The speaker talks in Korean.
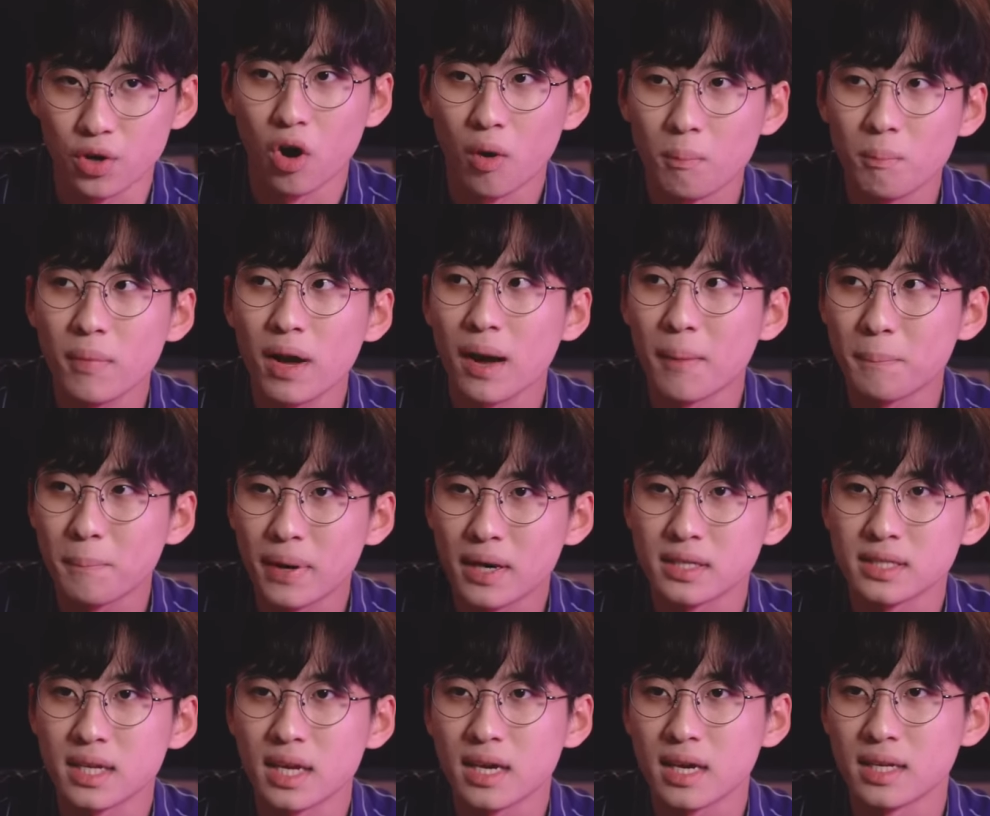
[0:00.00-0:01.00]
엄마
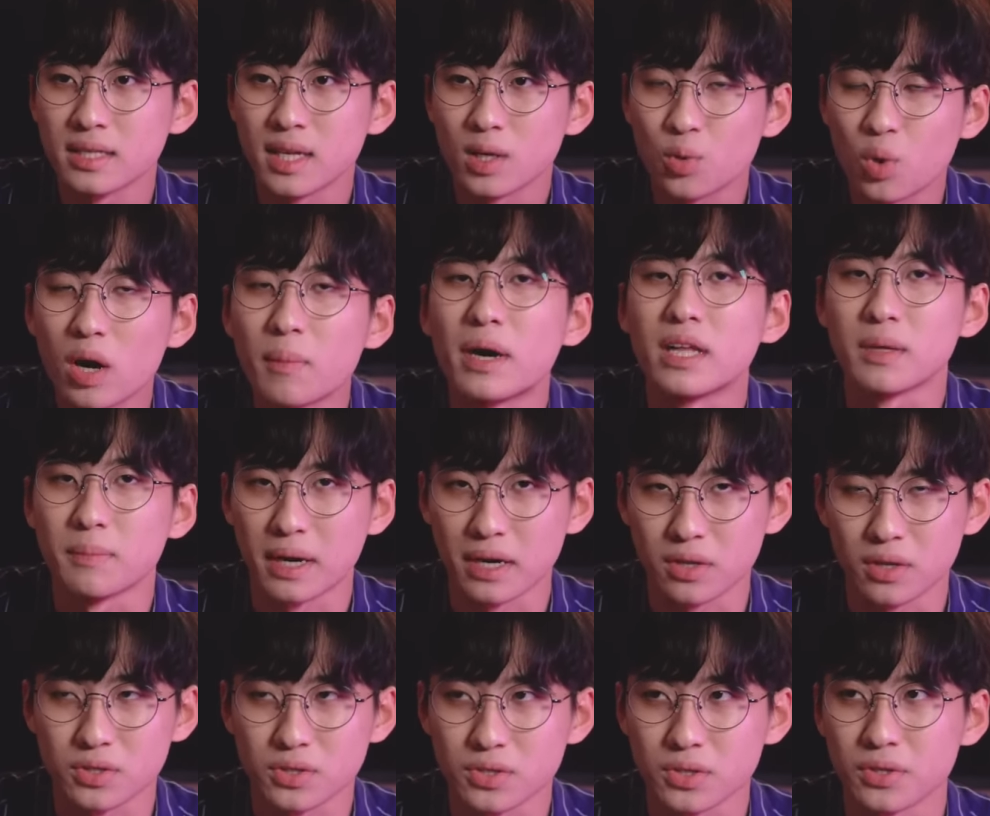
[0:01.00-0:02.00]
아빠를 생각한 태도가 많이
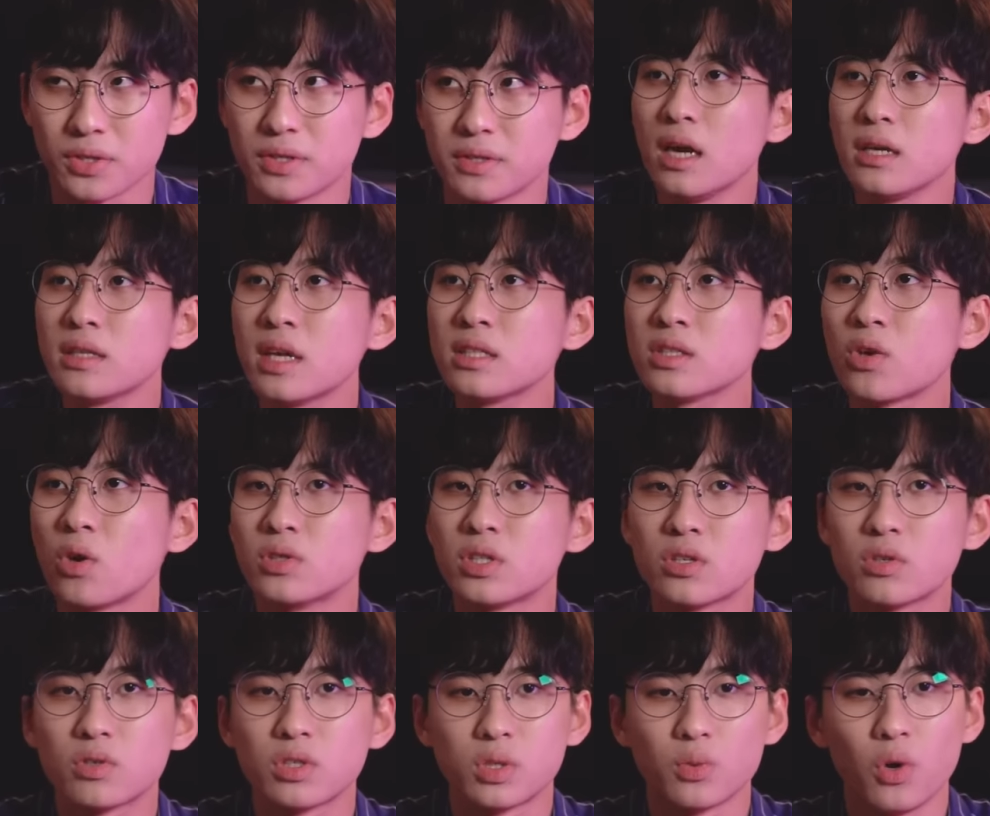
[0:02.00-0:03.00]
바뀌었어요. 일단은
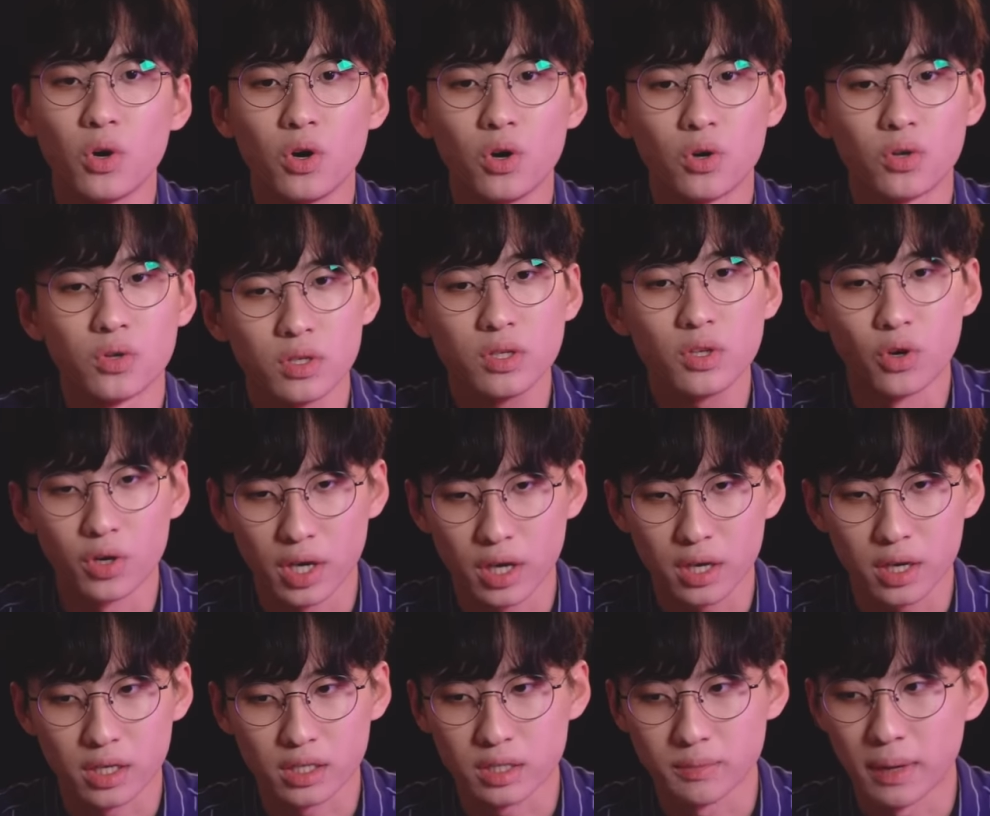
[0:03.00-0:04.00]
경제적 지원은
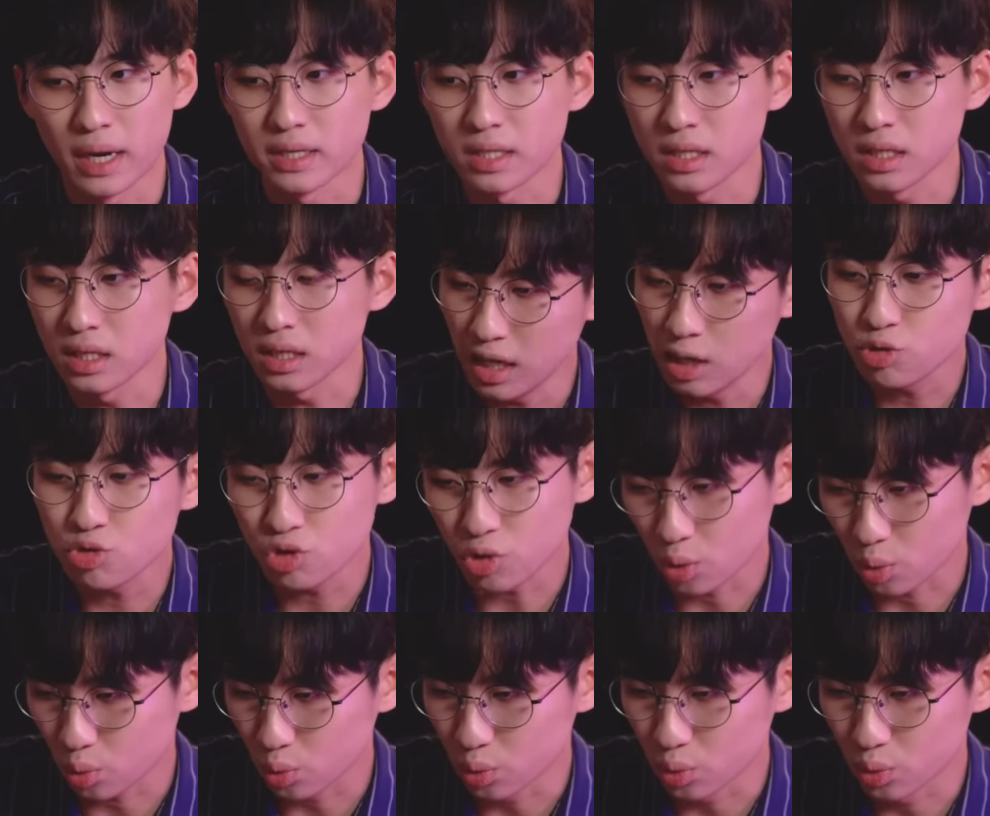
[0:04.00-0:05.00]
여기까지 많이
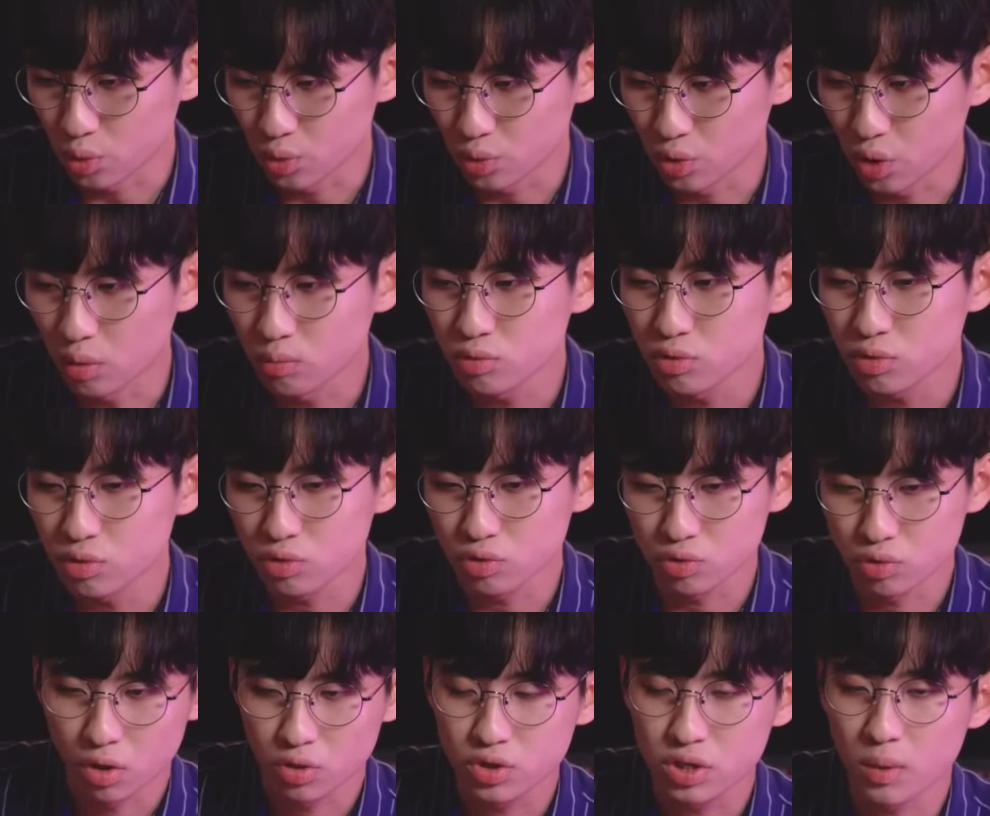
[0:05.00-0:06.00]
해주셨고,
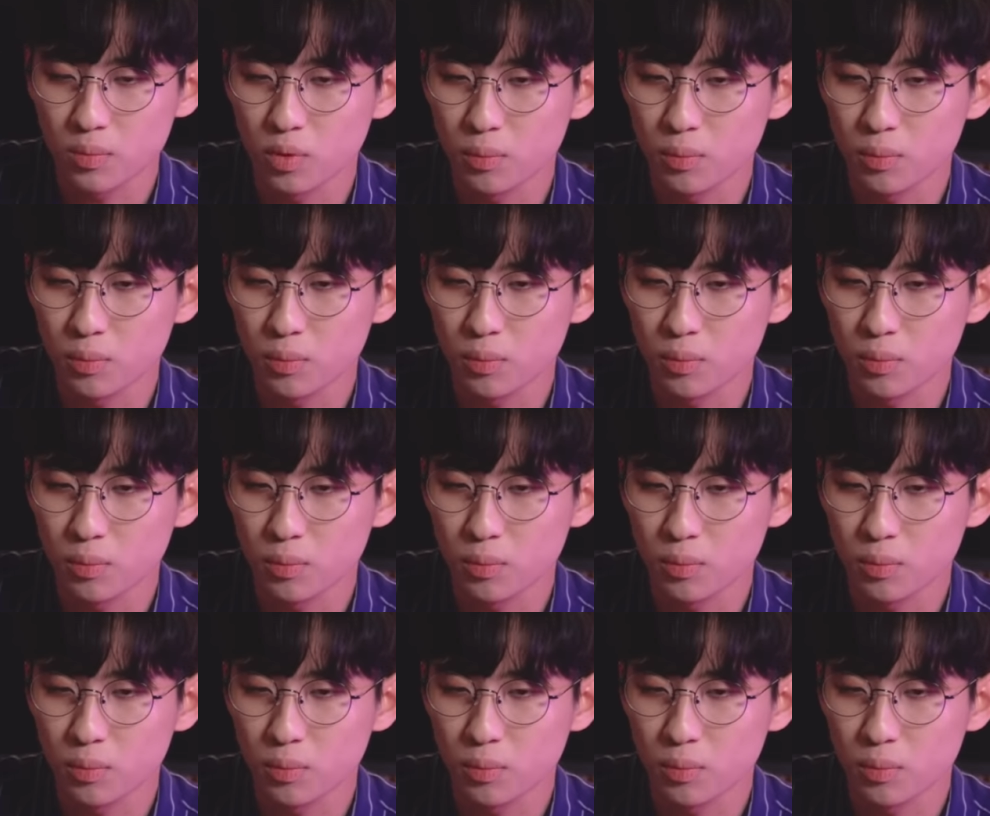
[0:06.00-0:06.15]
너무 어떻게